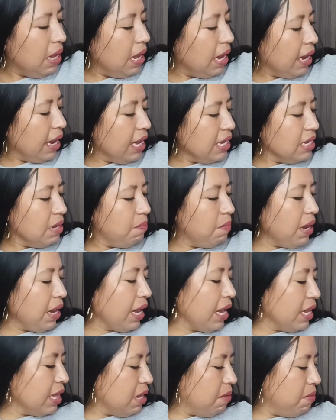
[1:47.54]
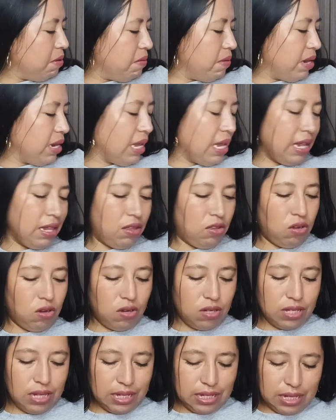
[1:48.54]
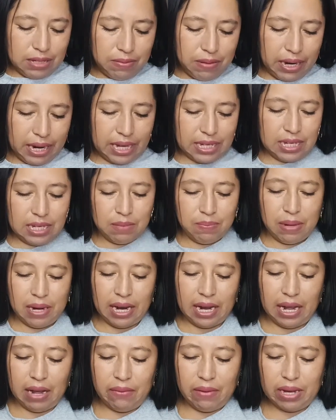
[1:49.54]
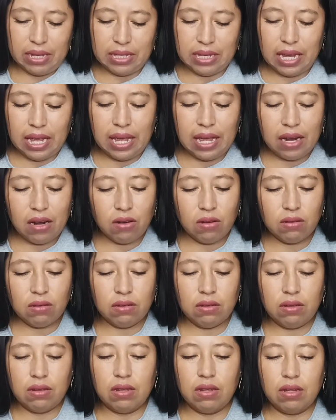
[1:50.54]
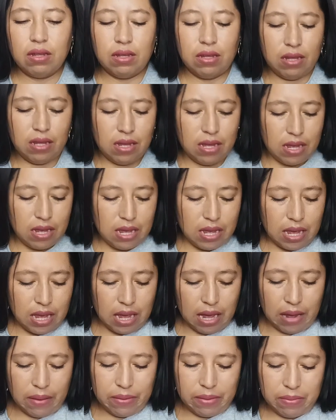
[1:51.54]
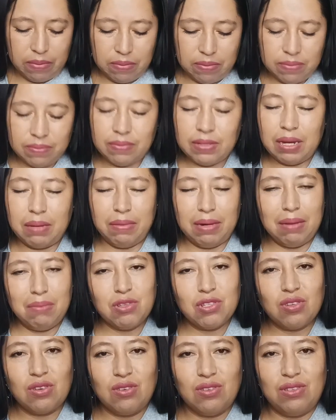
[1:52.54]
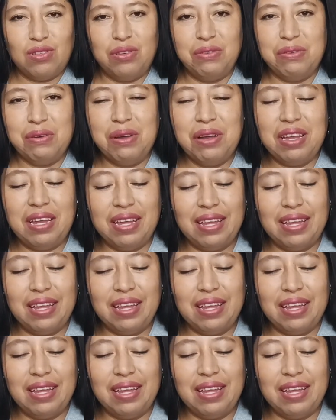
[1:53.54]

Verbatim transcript: En ese paquete me venían dos de estas fragancias para caballero. A ver, terminamos con los You.